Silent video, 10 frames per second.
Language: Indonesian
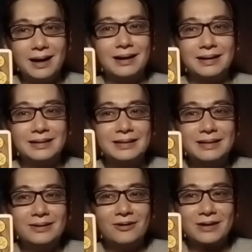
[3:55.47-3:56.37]
Oke,
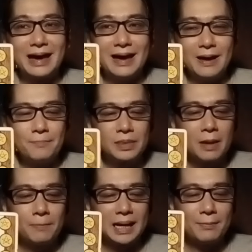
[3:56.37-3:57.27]
okay.
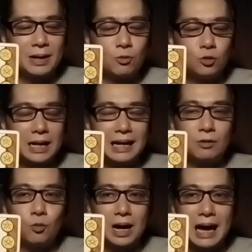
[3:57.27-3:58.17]
pernah
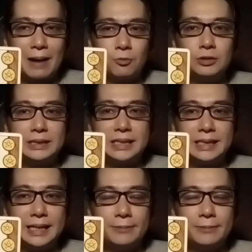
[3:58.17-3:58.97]
menggunakan uang kamu di sini